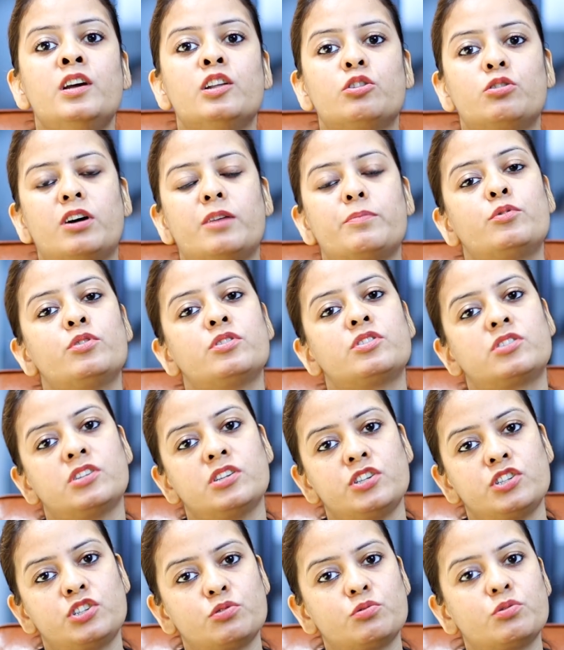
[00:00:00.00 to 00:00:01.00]
तो आपको इस तरह
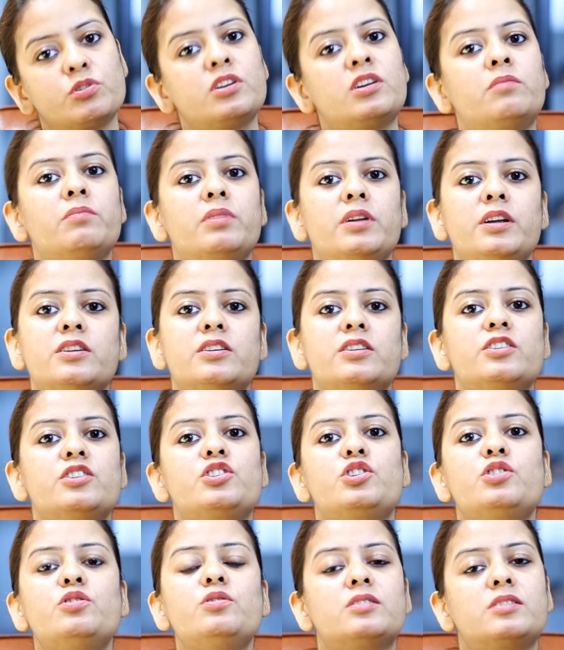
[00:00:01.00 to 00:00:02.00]
की चीज़ों की कंप्लेन करनी
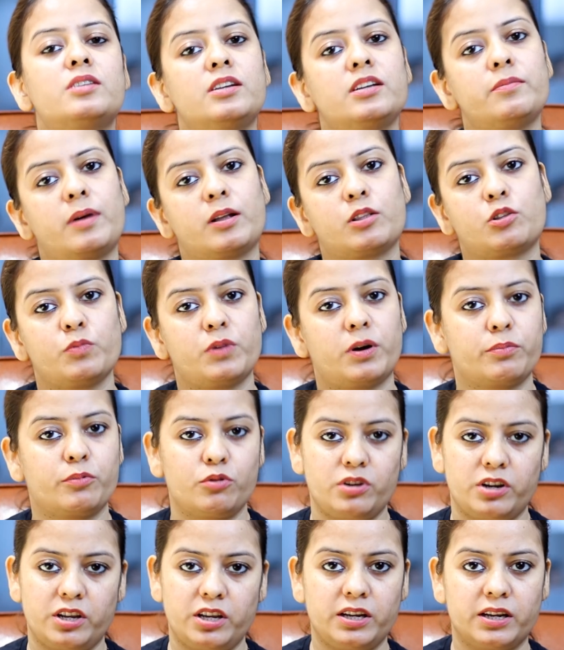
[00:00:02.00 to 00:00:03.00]
चाहिए और इस तरह की बातों में आपको
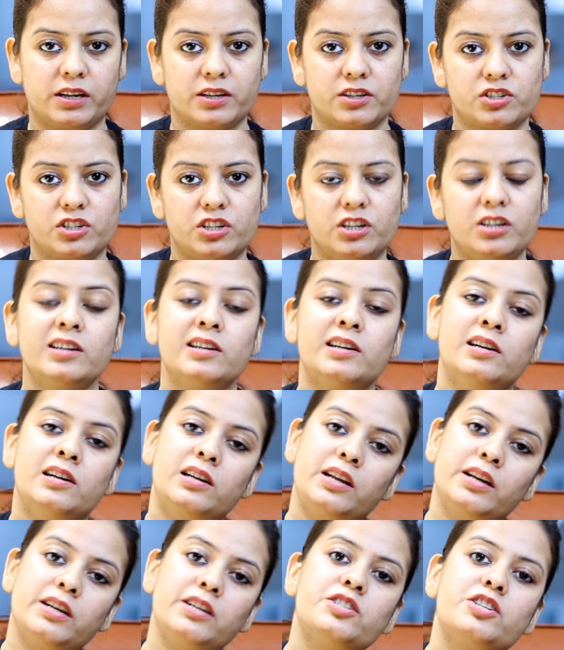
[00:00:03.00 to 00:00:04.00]
नहीं आना चाहिए
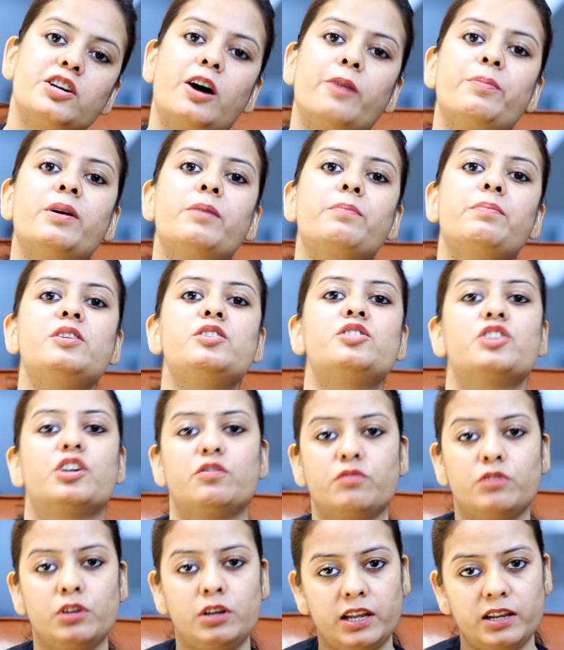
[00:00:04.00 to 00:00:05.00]
लेकिन जहाँ पे आपकी
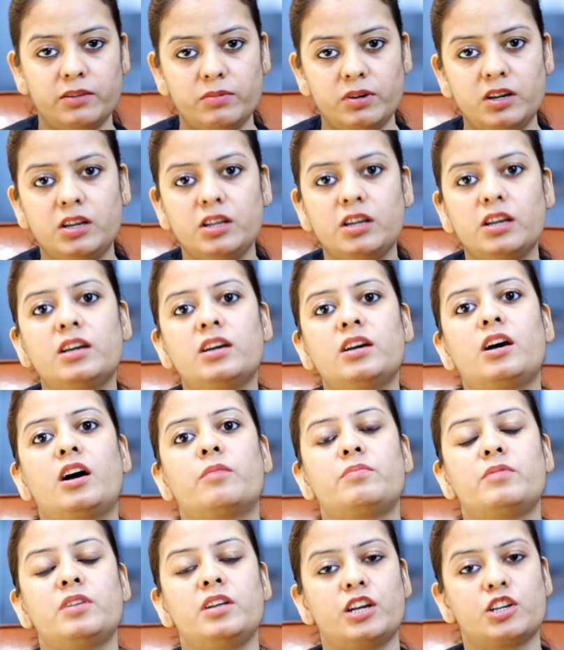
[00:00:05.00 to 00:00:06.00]
जेनविन लाइबिलिटी है
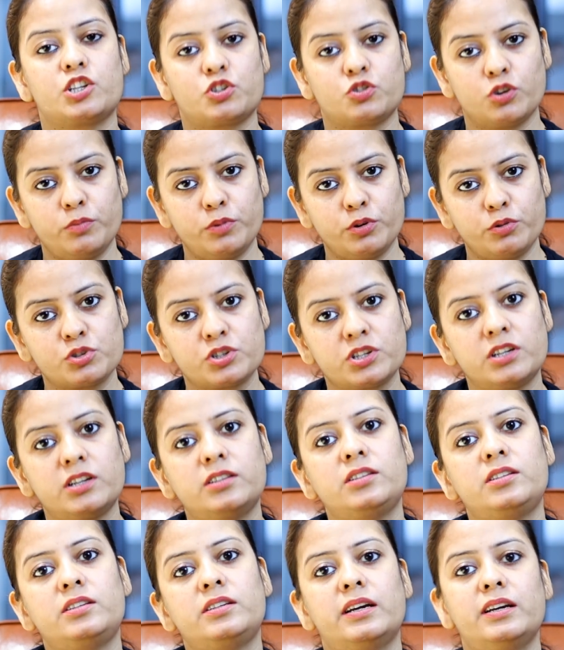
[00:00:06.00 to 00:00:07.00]
आपने एक्चुअल में कुछ
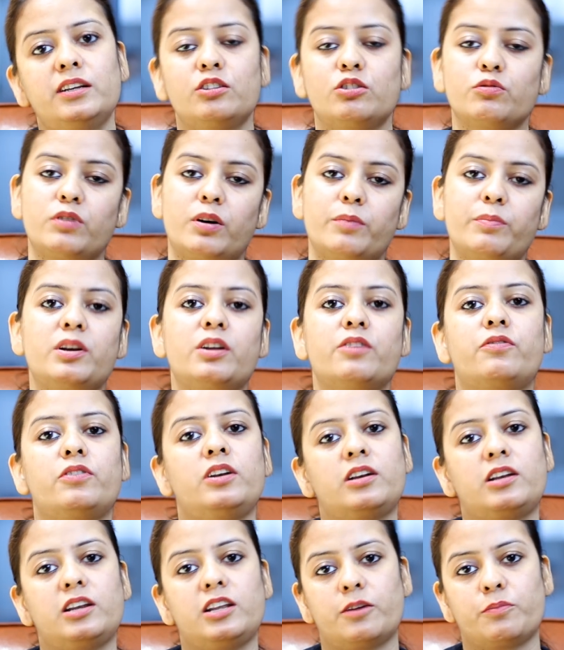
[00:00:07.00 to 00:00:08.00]
गलत किया है तो वहाँ पे
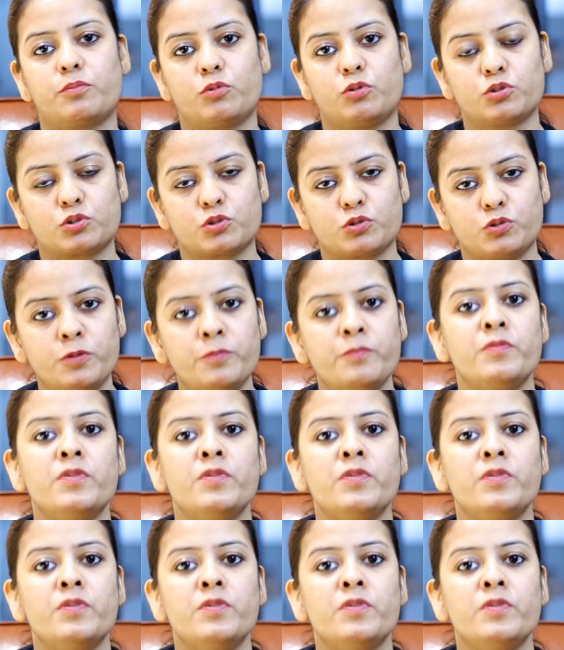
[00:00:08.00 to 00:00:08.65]
डेफिनेटली आपको उसको